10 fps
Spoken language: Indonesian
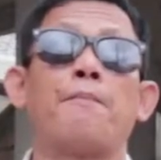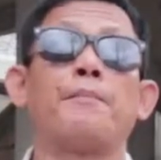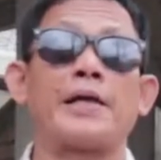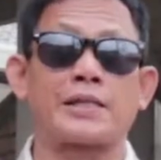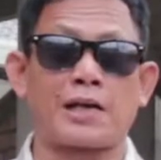
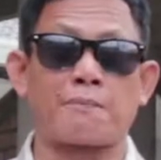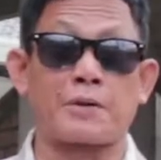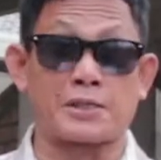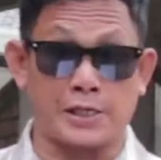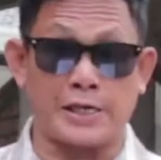meter
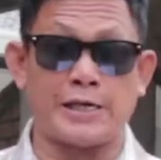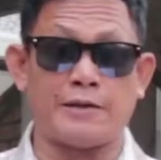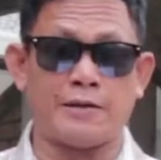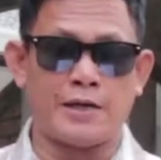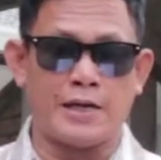persegi
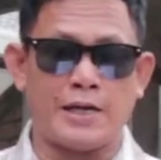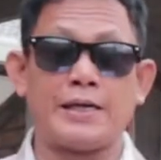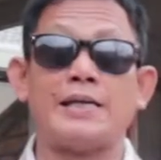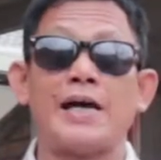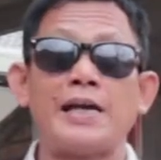
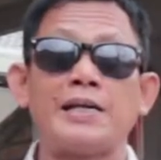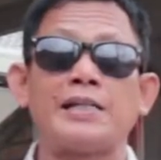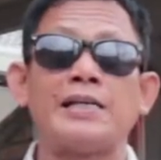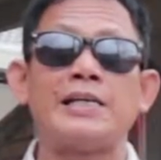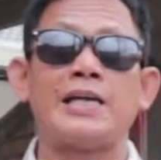dari
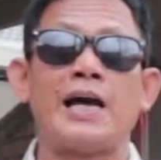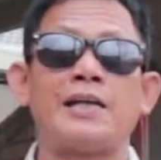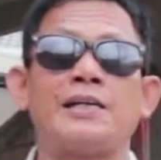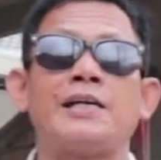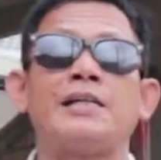ketinggian